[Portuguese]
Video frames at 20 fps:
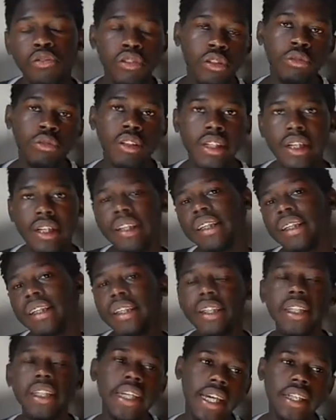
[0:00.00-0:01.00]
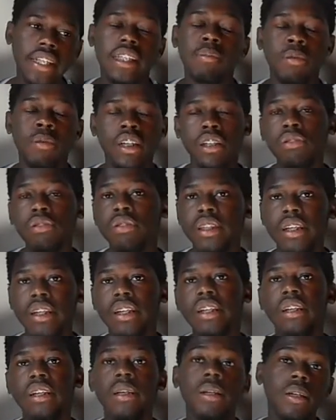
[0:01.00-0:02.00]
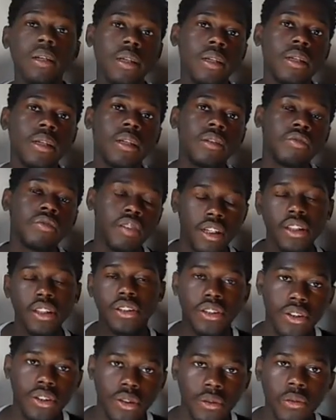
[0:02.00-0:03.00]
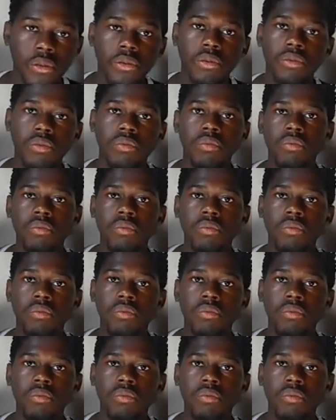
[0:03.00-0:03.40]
o filho dele e que é namorado dela faleceu.